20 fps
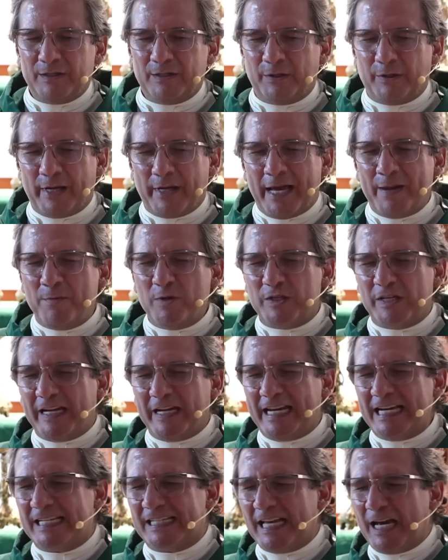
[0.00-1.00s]
Oremos
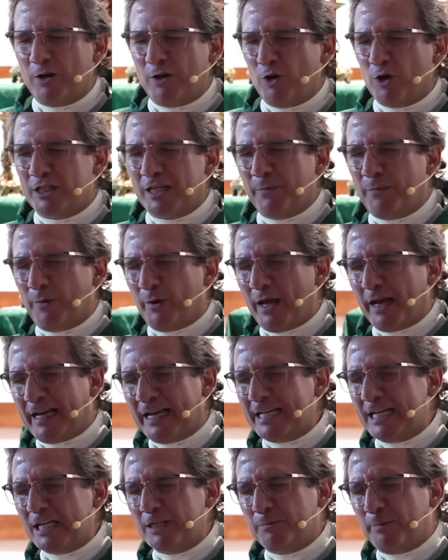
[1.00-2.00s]
en esta noche por
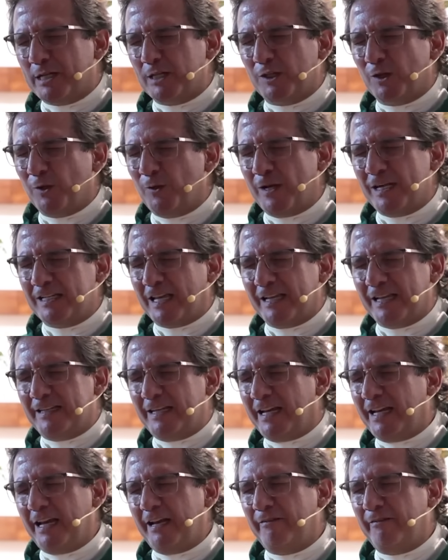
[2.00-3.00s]
aquellas personas que
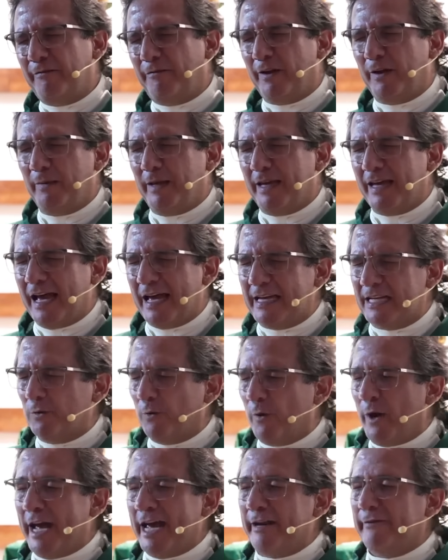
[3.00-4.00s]
tienen enfermedades
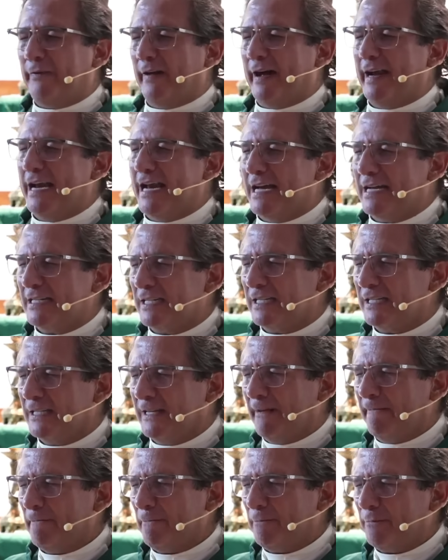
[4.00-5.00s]
huérfanas,
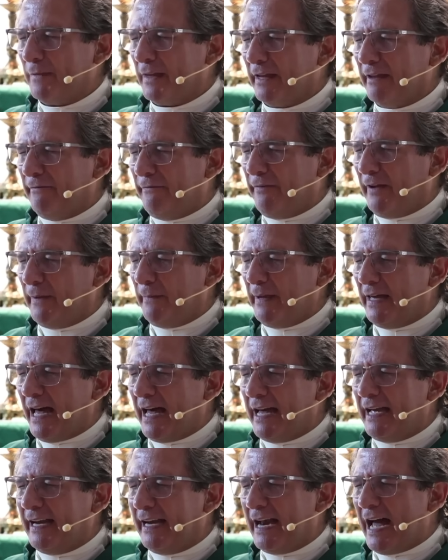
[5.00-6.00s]

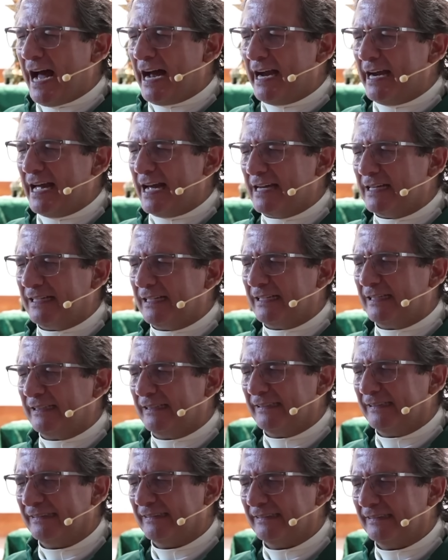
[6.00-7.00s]
enfermedades
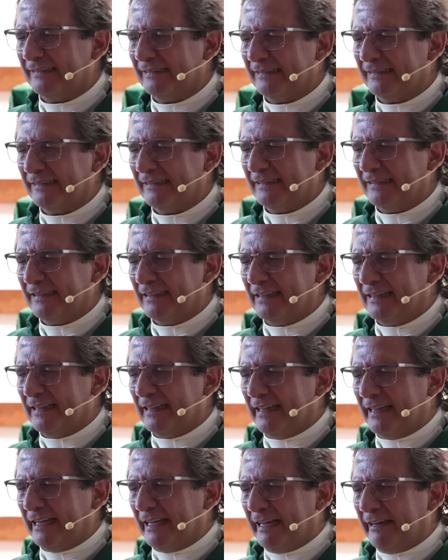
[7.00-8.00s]
raras,
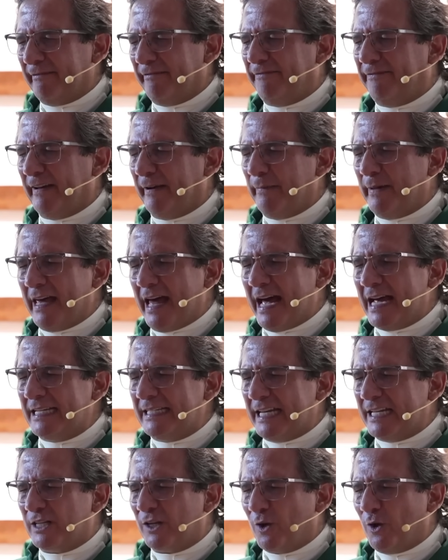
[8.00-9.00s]
enfermedades
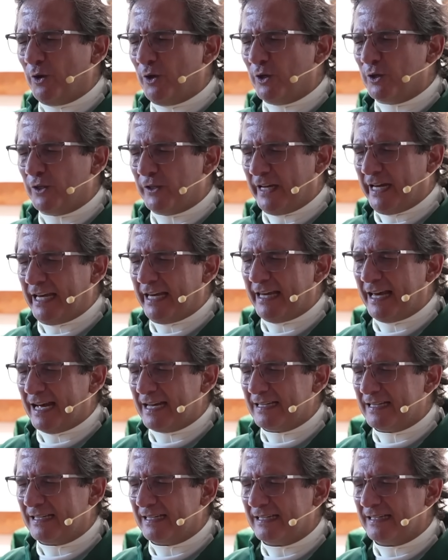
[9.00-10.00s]

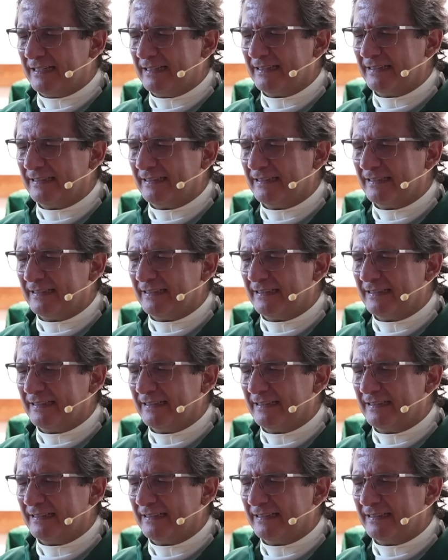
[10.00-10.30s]
desconocidas.